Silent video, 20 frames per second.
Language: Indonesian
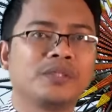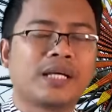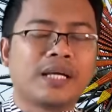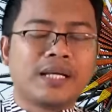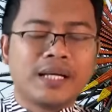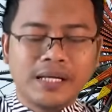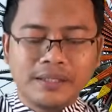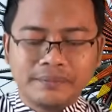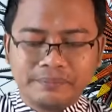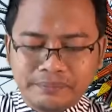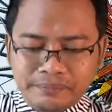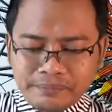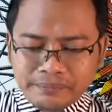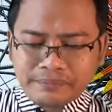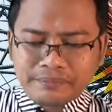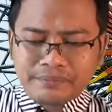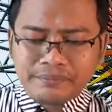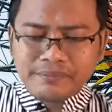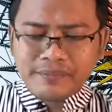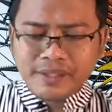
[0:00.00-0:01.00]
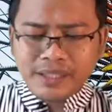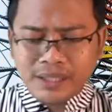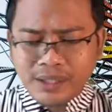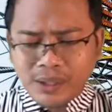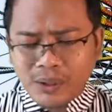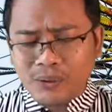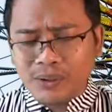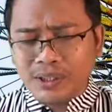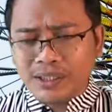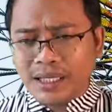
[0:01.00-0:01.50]
Karena
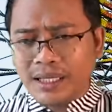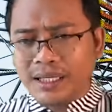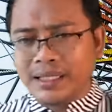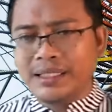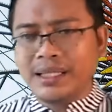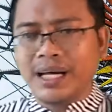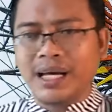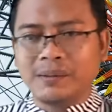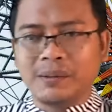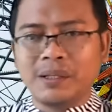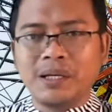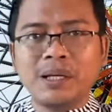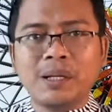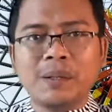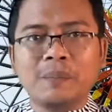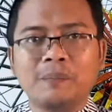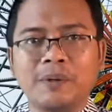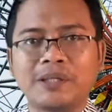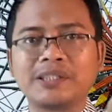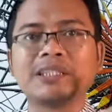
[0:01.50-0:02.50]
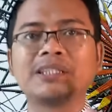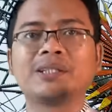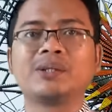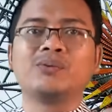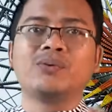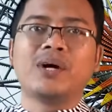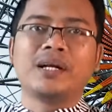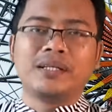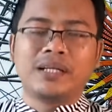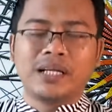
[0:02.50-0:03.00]
kalau kita melihat
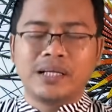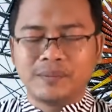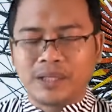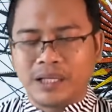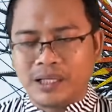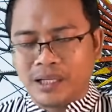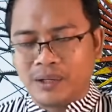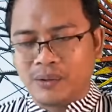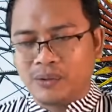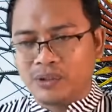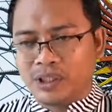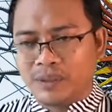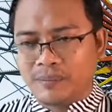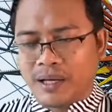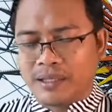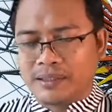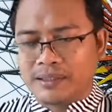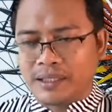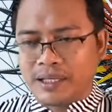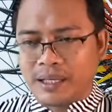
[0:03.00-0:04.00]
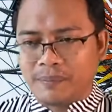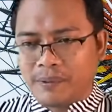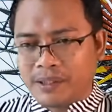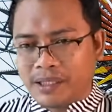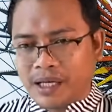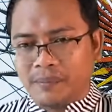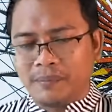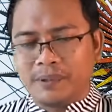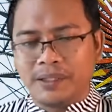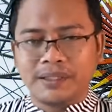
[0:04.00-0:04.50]
perseteruan dalam tanda kutip antara
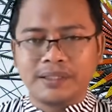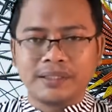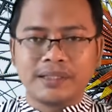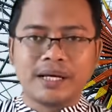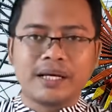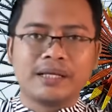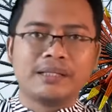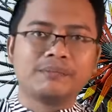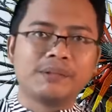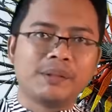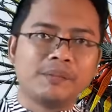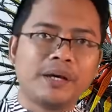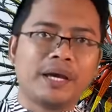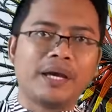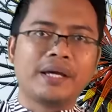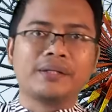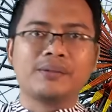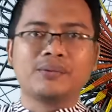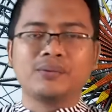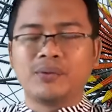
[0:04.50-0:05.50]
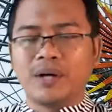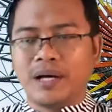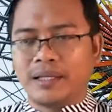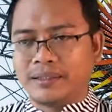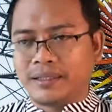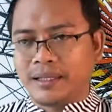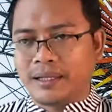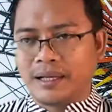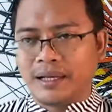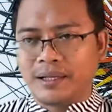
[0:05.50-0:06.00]
PKB dengan PBNU,
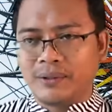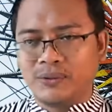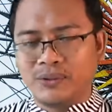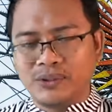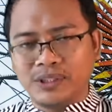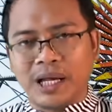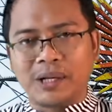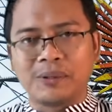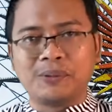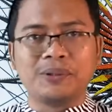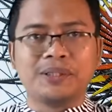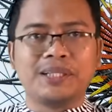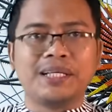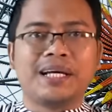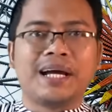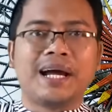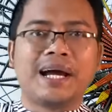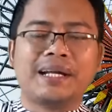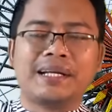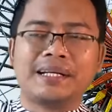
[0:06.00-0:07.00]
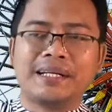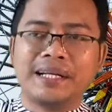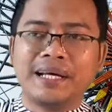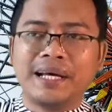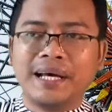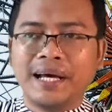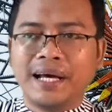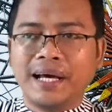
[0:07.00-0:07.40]
antara Gus Yakut dengan